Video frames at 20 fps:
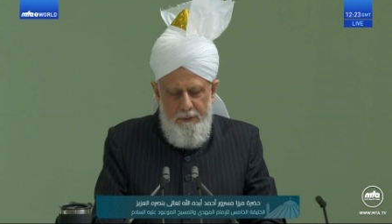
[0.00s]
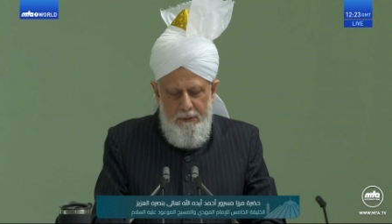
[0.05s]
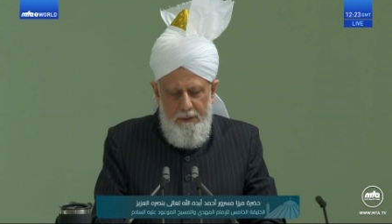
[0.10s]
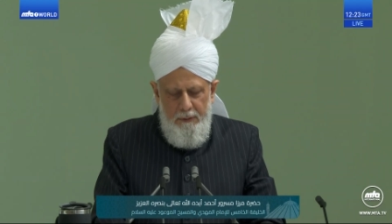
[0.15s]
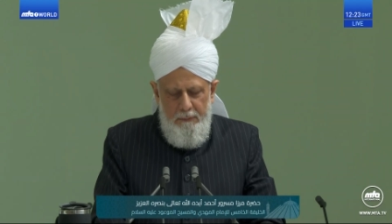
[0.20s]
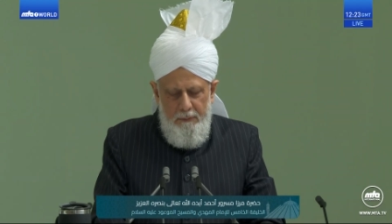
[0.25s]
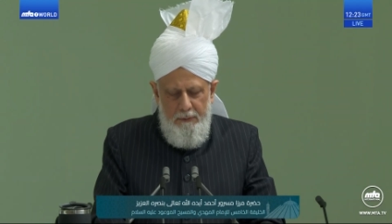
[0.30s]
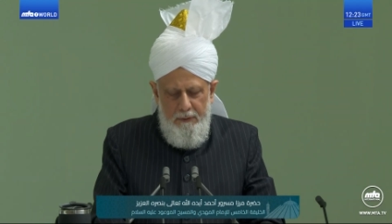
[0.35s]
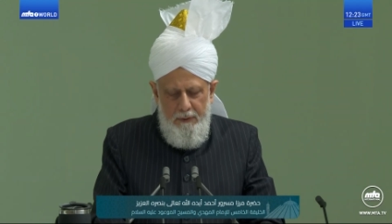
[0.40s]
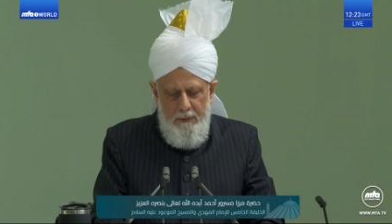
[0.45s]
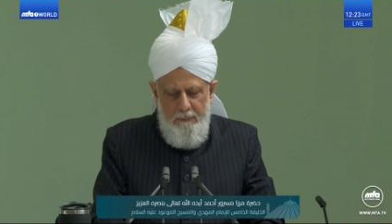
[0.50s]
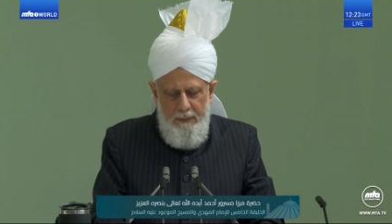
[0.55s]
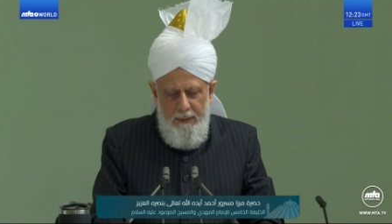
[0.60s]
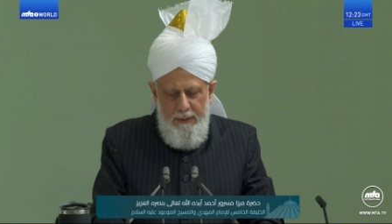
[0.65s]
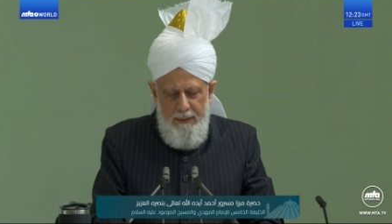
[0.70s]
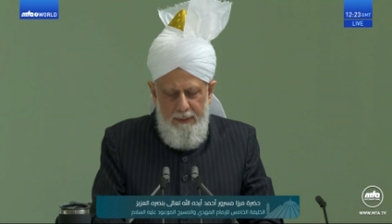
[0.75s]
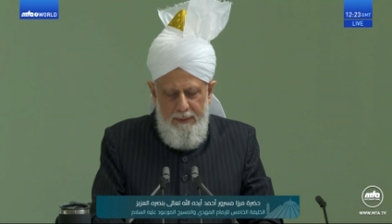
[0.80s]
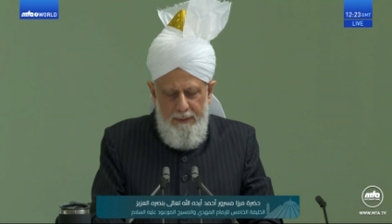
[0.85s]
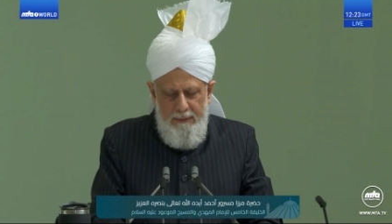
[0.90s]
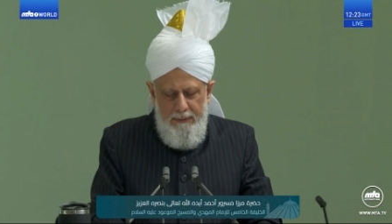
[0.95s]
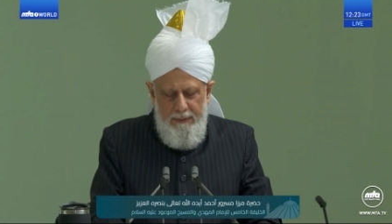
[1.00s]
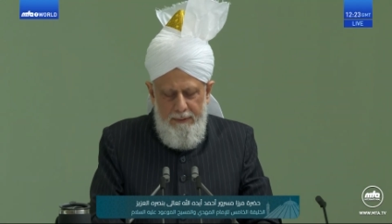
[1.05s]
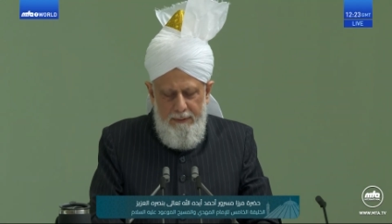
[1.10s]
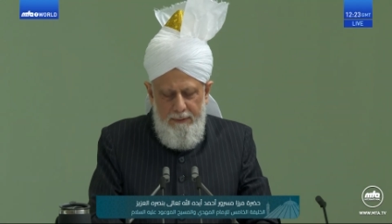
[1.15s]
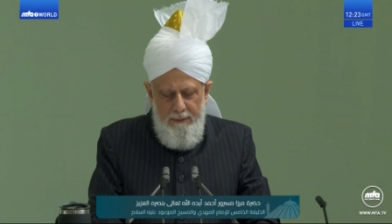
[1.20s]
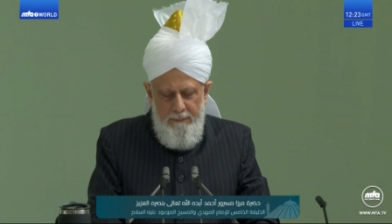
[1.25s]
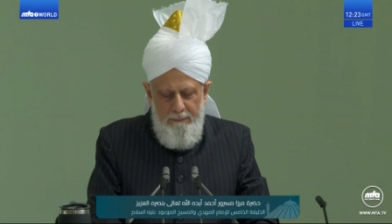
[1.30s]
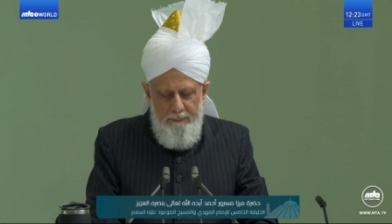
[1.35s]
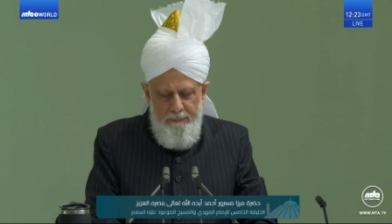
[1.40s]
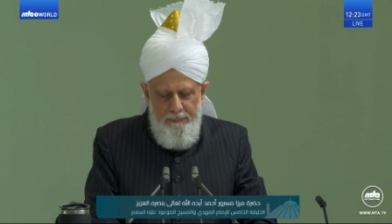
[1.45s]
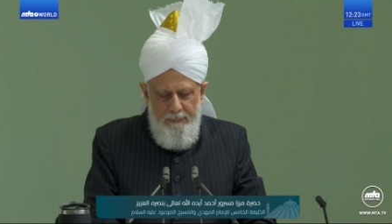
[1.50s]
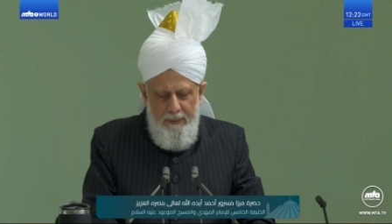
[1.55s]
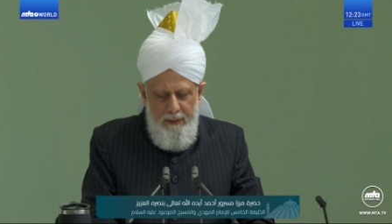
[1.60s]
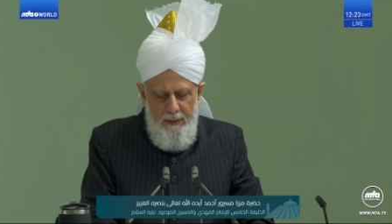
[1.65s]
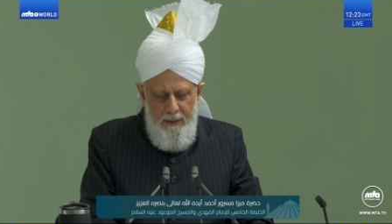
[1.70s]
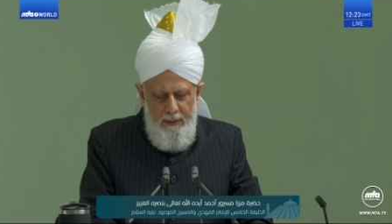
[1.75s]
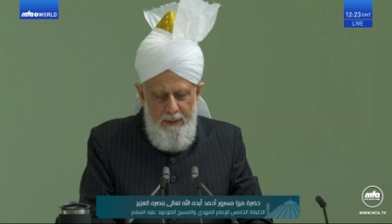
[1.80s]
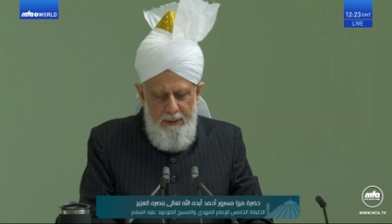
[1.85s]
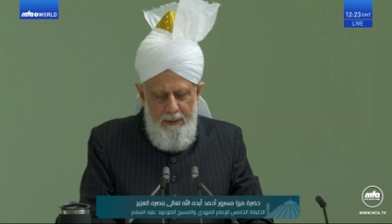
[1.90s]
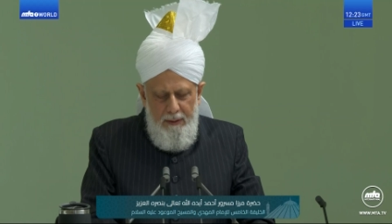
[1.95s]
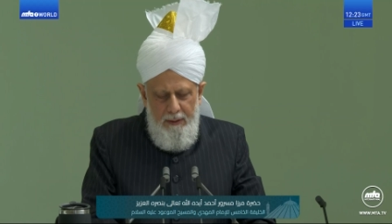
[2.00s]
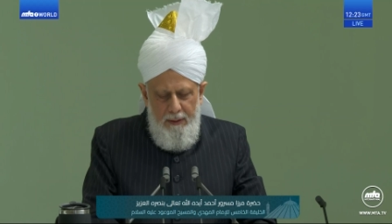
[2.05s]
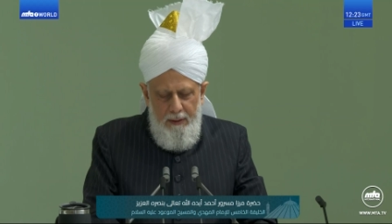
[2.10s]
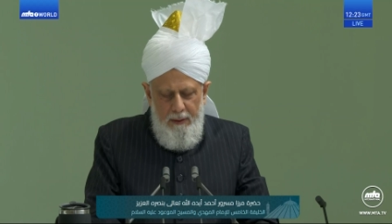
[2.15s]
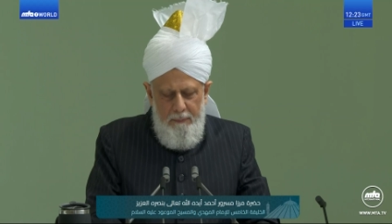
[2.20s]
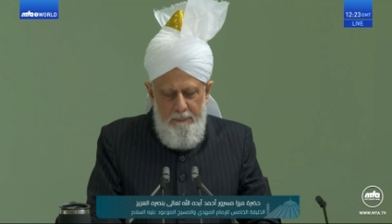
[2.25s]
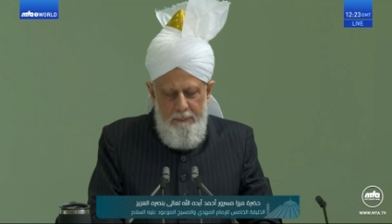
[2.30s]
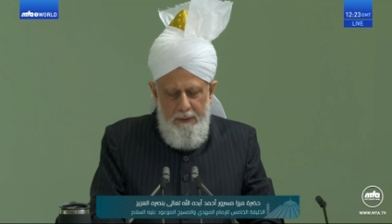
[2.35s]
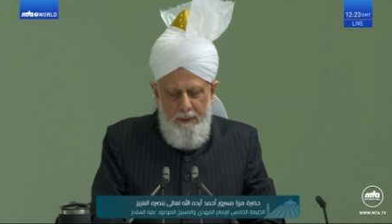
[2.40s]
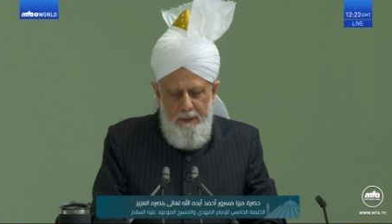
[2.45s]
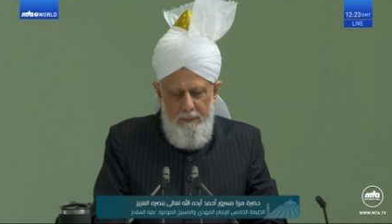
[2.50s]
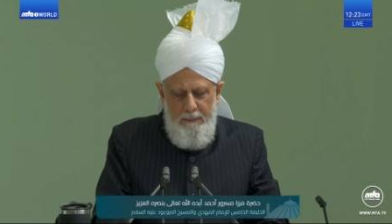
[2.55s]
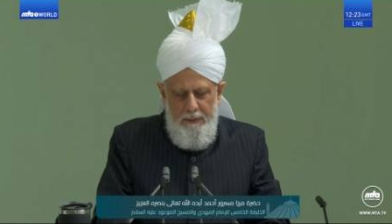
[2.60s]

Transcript: onun e, abisi